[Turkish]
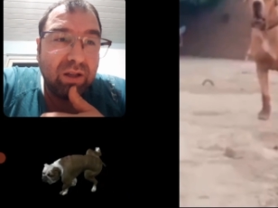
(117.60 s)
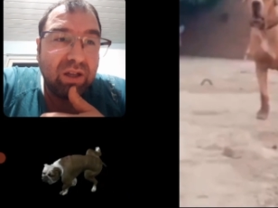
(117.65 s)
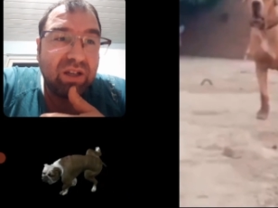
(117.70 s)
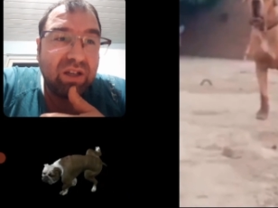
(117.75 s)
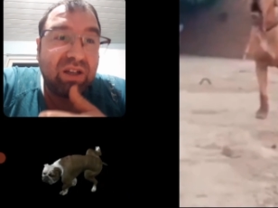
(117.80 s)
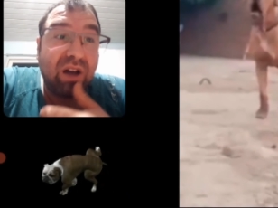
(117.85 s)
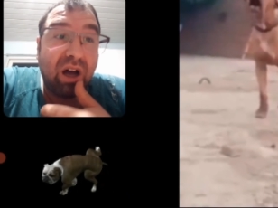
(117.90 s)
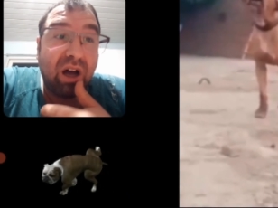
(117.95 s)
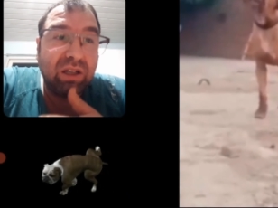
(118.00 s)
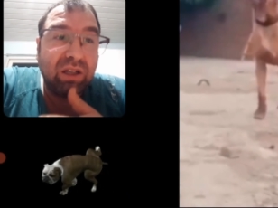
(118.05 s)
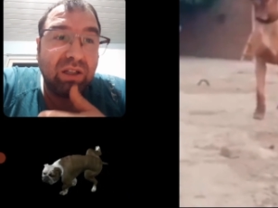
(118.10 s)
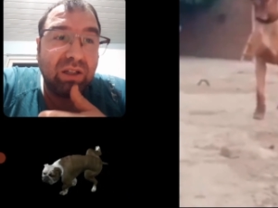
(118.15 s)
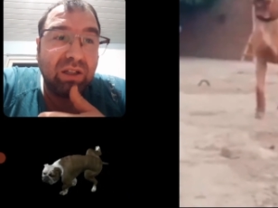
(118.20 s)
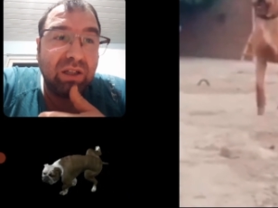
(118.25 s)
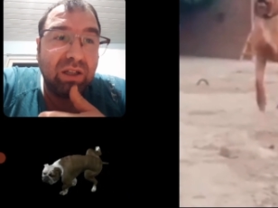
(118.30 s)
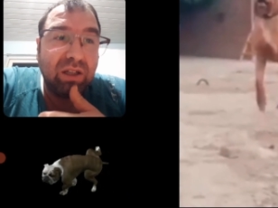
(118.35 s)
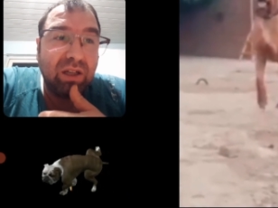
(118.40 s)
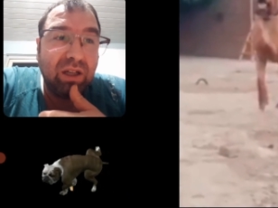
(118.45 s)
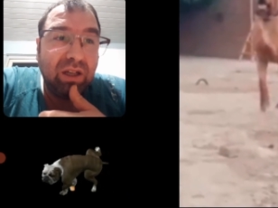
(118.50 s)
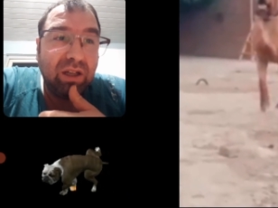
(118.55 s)

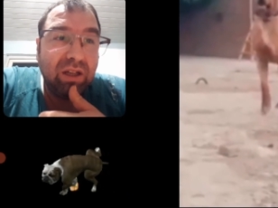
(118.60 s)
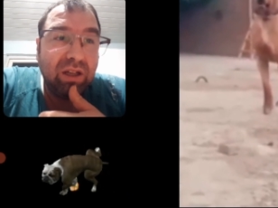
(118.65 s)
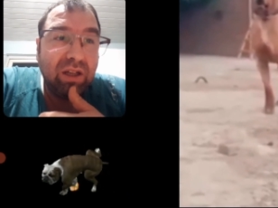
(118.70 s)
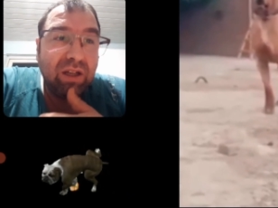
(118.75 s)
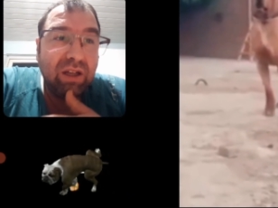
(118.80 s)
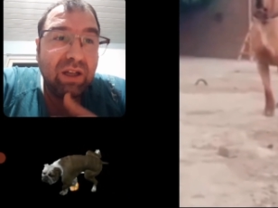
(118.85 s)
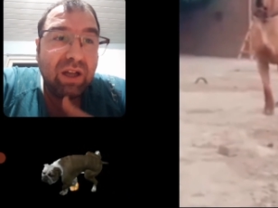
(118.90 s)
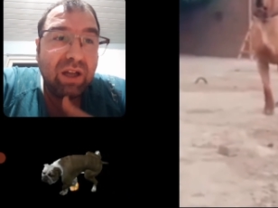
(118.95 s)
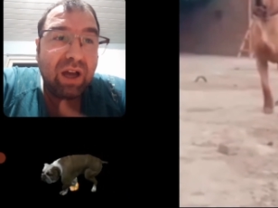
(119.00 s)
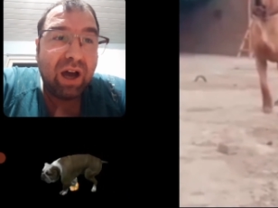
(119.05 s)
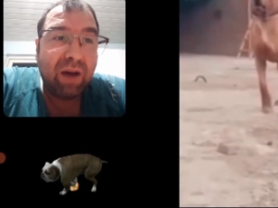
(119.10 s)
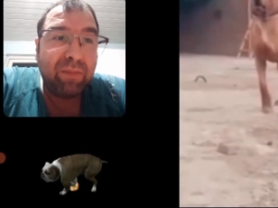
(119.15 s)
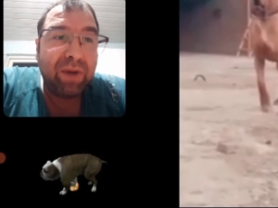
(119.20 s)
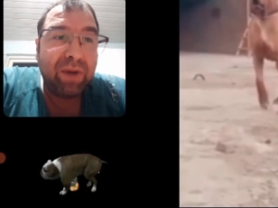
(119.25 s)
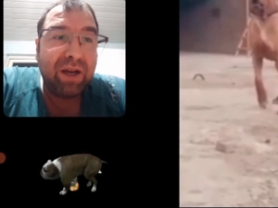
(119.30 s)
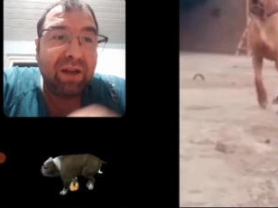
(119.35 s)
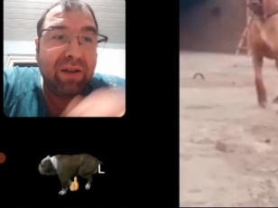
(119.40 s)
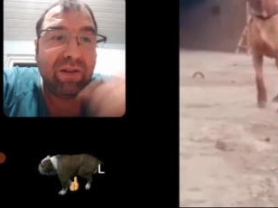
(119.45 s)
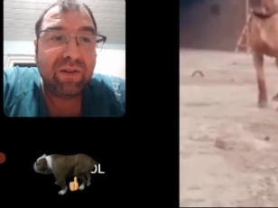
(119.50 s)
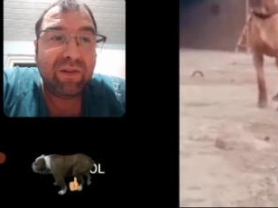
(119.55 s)
kalınlığı
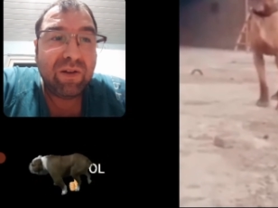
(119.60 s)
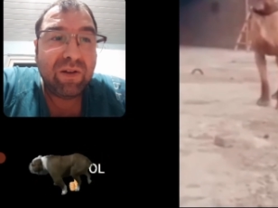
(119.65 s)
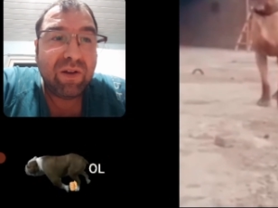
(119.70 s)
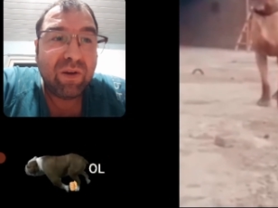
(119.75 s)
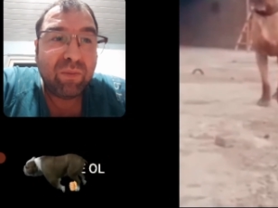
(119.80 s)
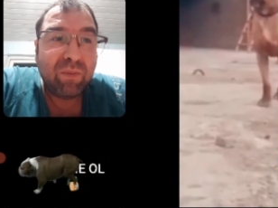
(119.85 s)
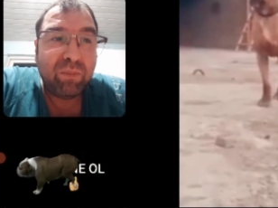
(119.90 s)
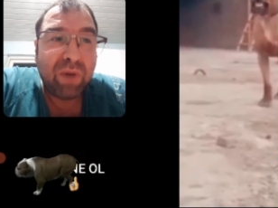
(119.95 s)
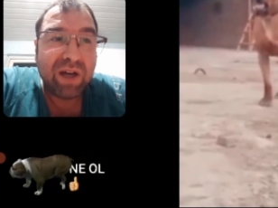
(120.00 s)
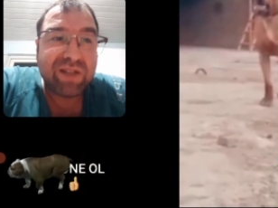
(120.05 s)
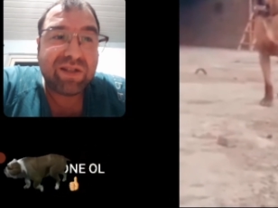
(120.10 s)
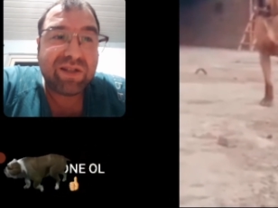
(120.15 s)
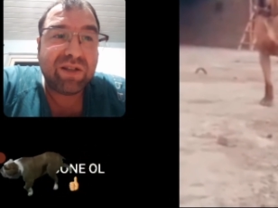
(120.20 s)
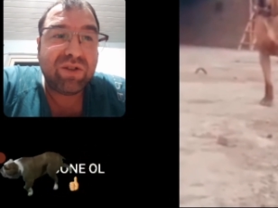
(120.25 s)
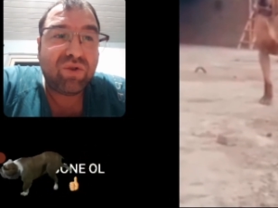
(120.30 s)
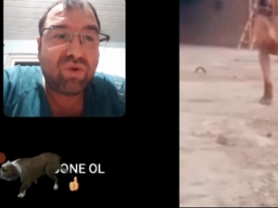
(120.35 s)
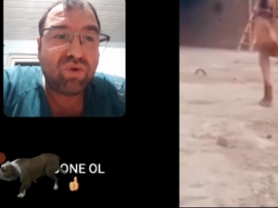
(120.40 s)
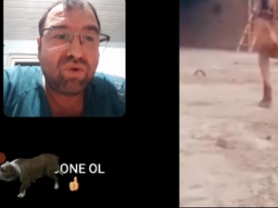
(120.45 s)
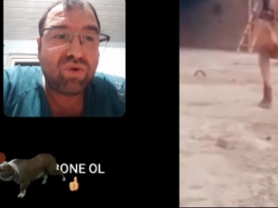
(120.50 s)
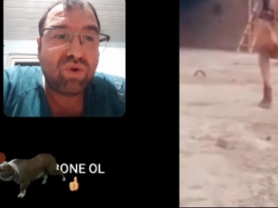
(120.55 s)
ama
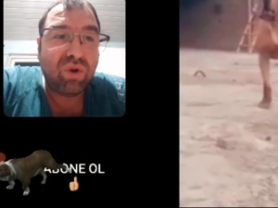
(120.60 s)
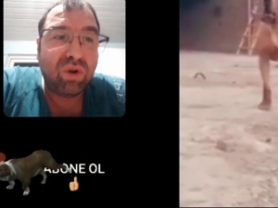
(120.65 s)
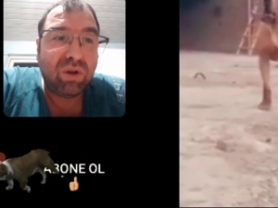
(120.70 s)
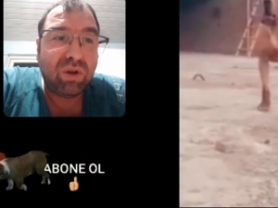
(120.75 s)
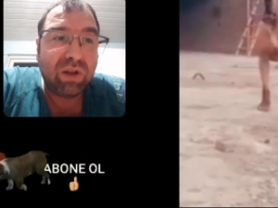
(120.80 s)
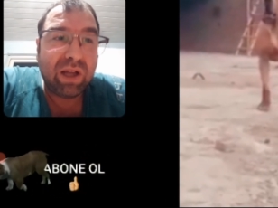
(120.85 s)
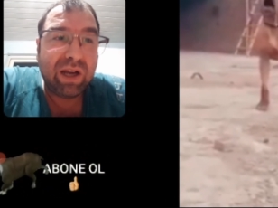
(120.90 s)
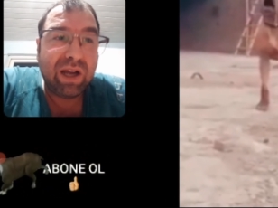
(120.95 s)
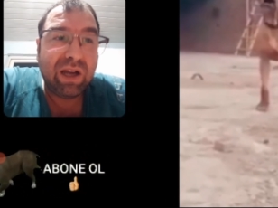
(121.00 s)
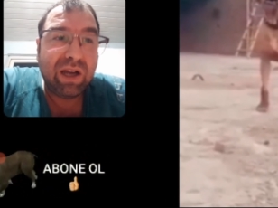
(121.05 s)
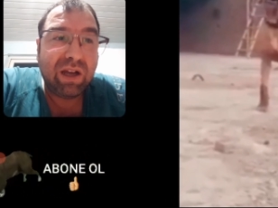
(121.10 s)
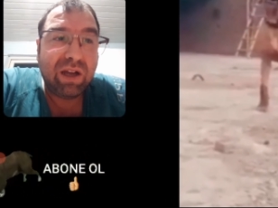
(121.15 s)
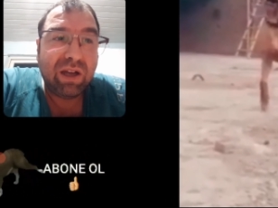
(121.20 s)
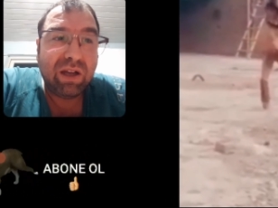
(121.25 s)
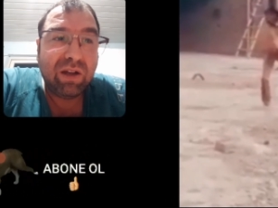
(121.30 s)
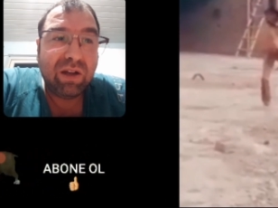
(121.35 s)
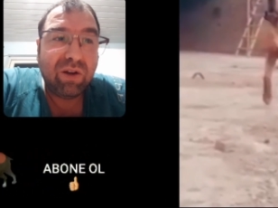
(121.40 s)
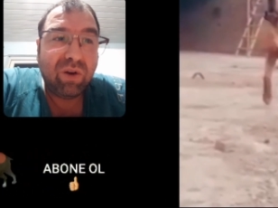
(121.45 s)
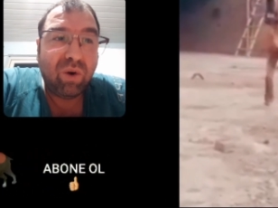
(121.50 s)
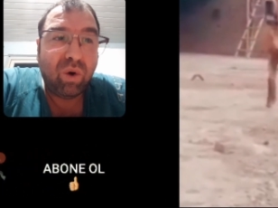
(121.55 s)
basınç gücü olarak
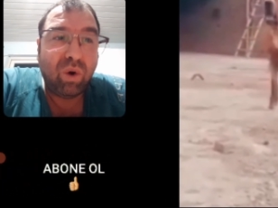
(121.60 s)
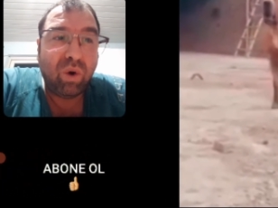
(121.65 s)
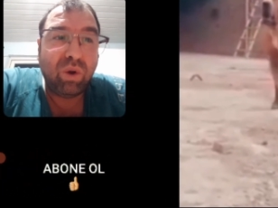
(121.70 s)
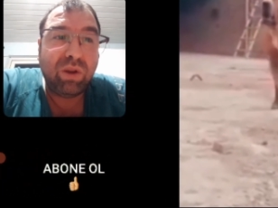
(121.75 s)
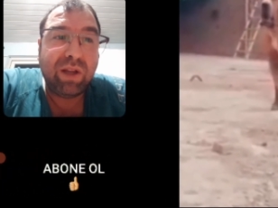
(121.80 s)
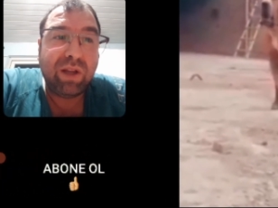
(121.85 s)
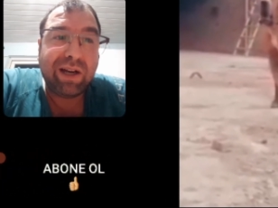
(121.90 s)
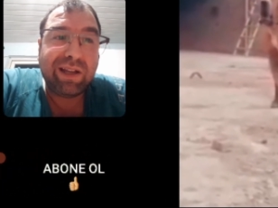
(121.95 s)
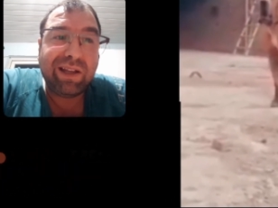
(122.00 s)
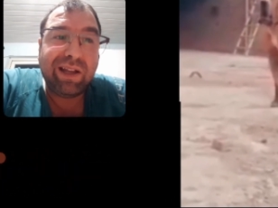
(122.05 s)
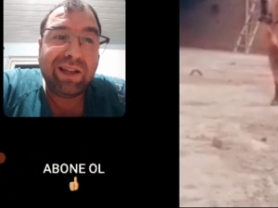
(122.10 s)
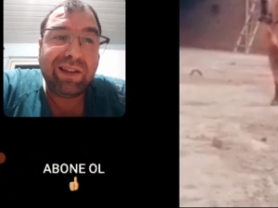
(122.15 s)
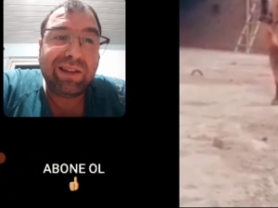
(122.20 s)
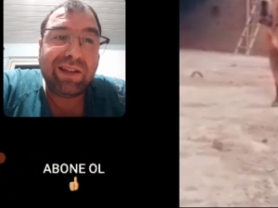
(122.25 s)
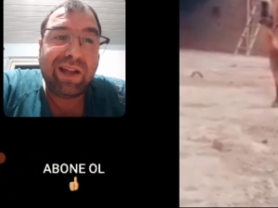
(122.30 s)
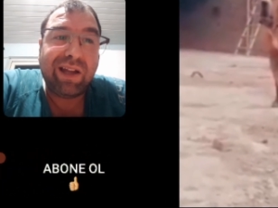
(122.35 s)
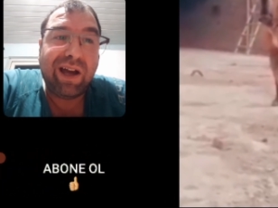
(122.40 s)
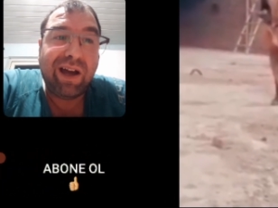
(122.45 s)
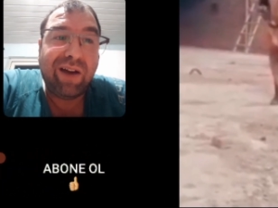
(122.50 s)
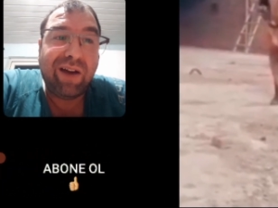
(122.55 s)
onlardan
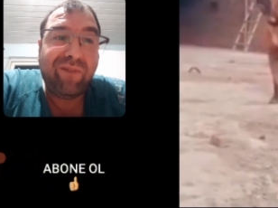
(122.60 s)
daha